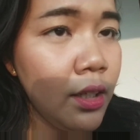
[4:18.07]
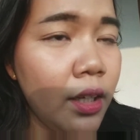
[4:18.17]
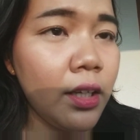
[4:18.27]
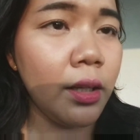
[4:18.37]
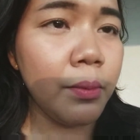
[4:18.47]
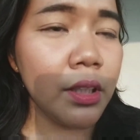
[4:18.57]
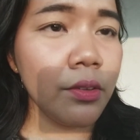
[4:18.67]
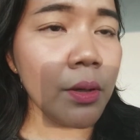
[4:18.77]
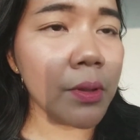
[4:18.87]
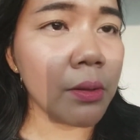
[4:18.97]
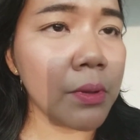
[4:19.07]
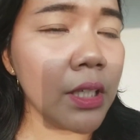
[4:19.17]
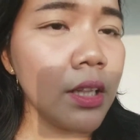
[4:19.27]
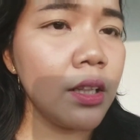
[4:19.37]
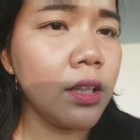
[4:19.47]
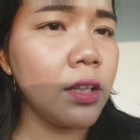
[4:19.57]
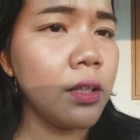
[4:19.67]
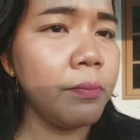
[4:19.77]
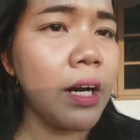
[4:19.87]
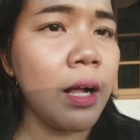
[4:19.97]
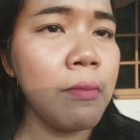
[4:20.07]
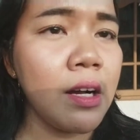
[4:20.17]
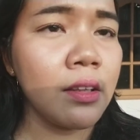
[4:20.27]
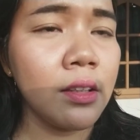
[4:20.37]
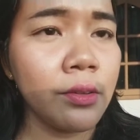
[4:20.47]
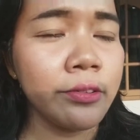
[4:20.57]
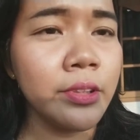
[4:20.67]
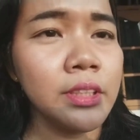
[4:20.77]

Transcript: karena emang ini udah bener-bener parah banget gitu